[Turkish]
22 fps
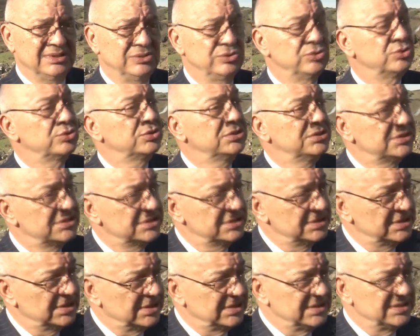yurt
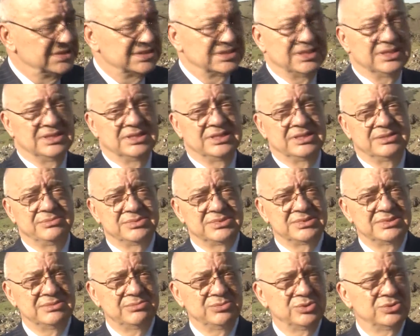dışından
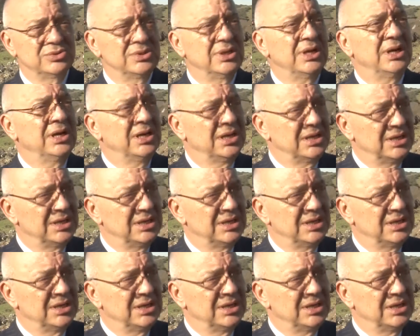insanlarımızı burada